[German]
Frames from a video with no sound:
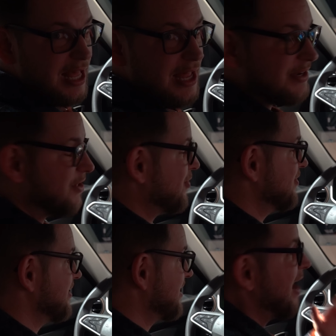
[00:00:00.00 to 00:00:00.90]
laden, ich
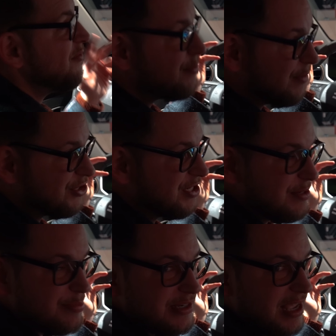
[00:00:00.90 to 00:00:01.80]
könnte eine
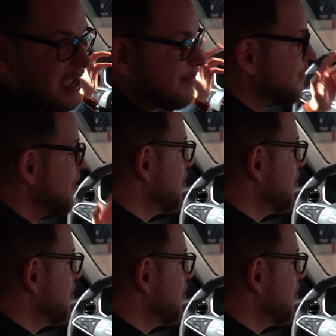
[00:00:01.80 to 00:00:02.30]
Kaffeemaschine betreiben